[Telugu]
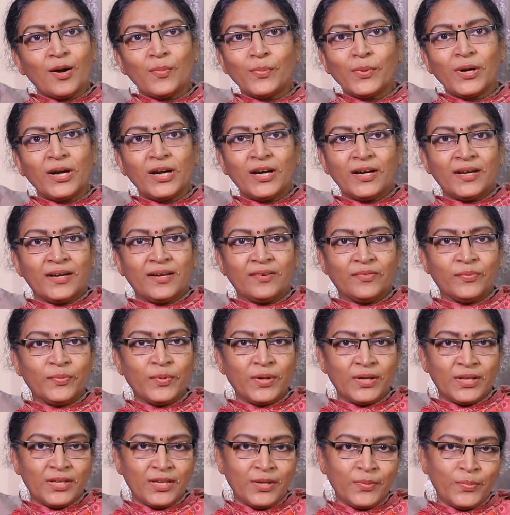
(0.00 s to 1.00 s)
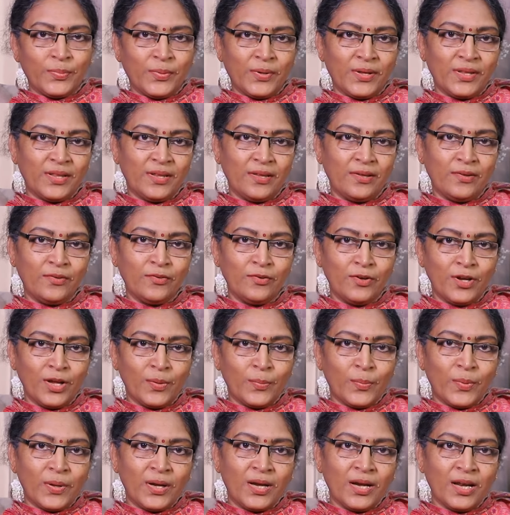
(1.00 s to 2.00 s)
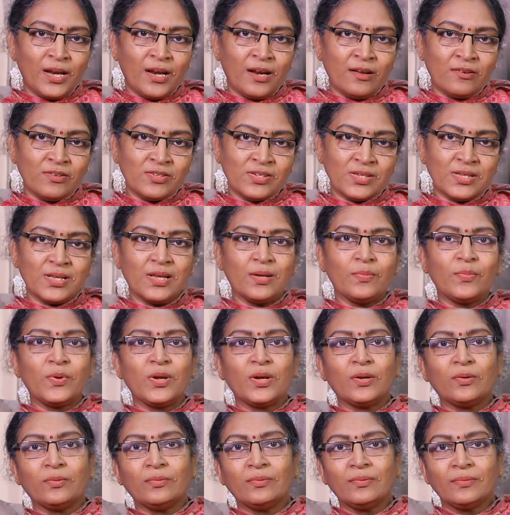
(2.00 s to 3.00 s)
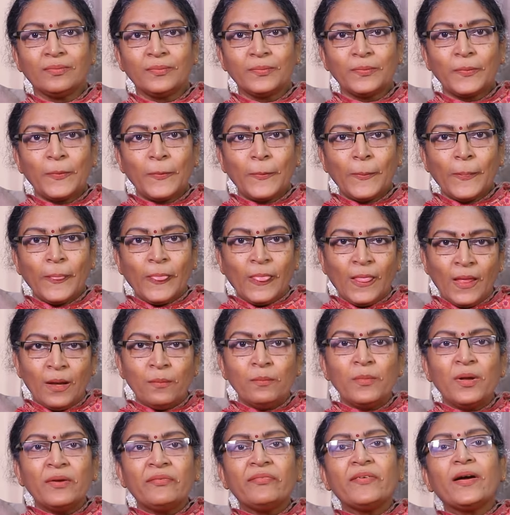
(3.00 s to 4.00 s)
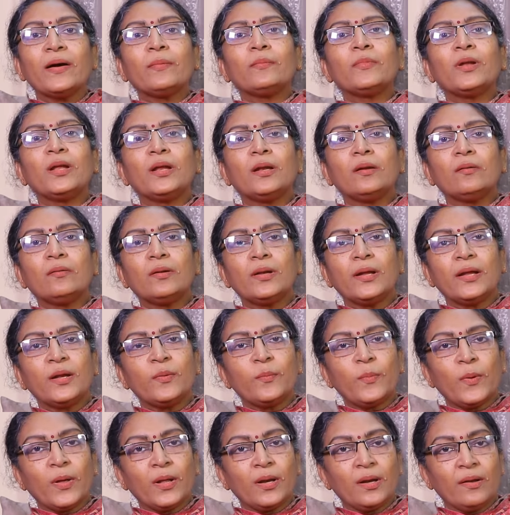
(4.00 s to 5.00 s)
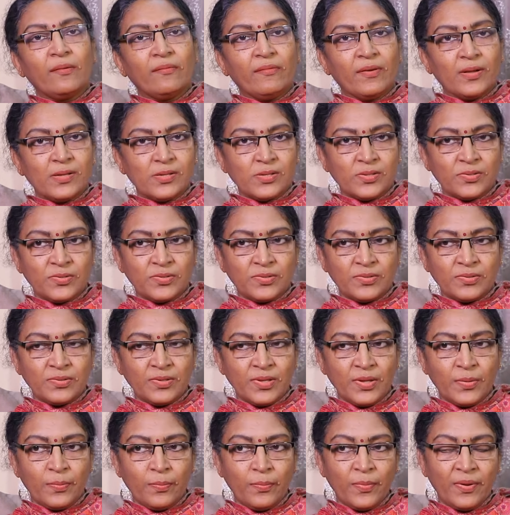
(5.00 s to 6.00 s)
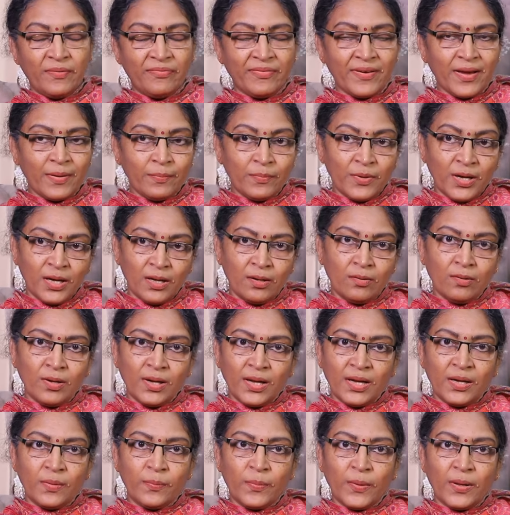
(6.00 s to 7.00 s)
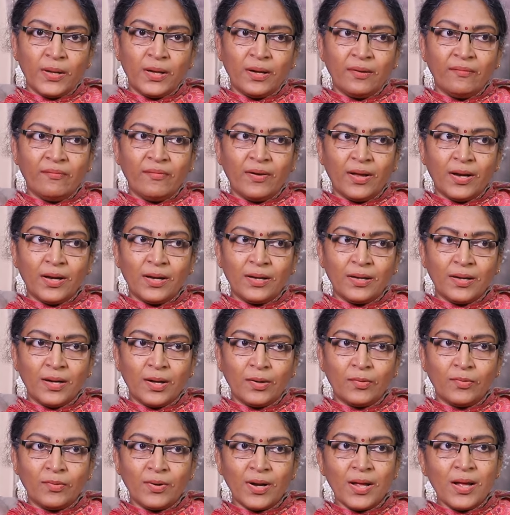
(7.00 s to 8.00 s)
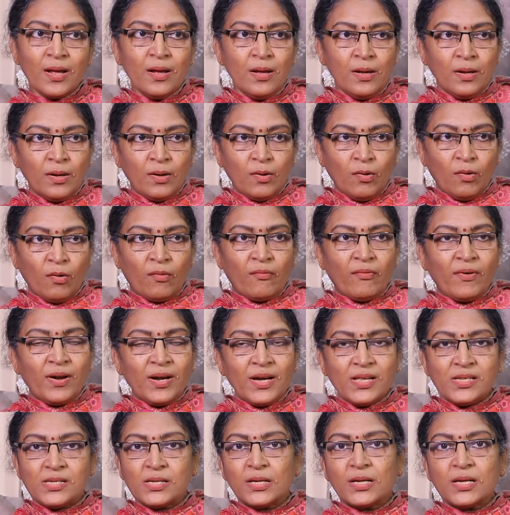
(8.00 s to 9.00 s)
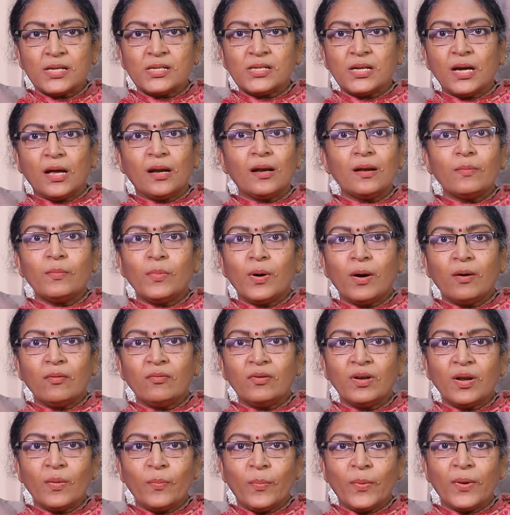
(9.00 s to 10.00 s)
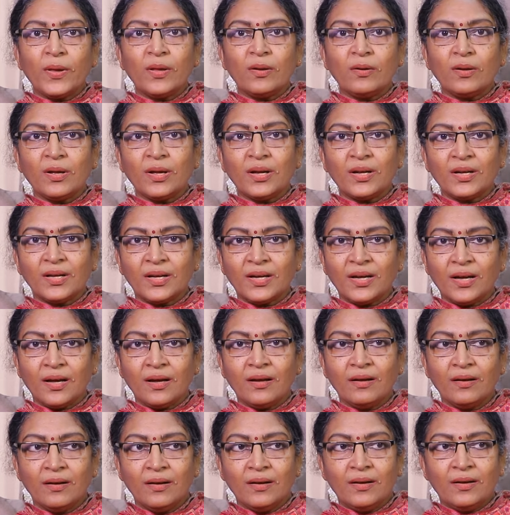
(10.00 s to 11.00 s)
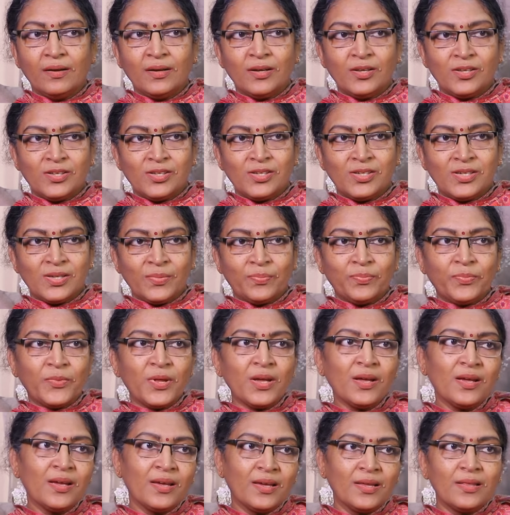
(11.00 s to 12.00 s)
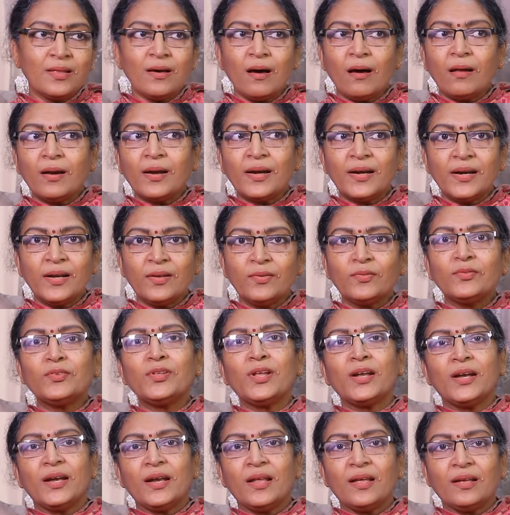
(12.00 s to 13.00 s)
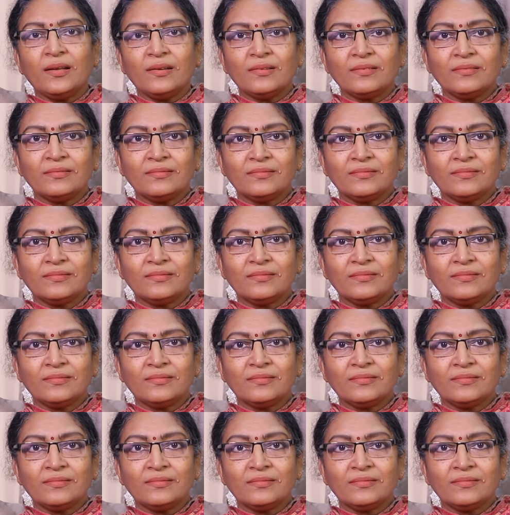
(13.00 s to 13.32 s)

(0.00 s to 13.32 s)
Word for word: కామన్ డేట్ ఆఫ్ బర్త్ అయిపోయింది యూనిక్ పేర్లు ఎలా వస్తాయి మీకు మీ ఫ్యామిలీలో లేని పేర్లు ఇవ్వాల్సి వస్తుంది మీ ఫ్యామిలీలో లేని పేర్లు ఇవ్వాలన్నా కూడా ఒకవేళ నిజంగా చాలా బాగున్న పేరు కనుక చెప్తే ఇది ఆల్రెడీ ఉందండి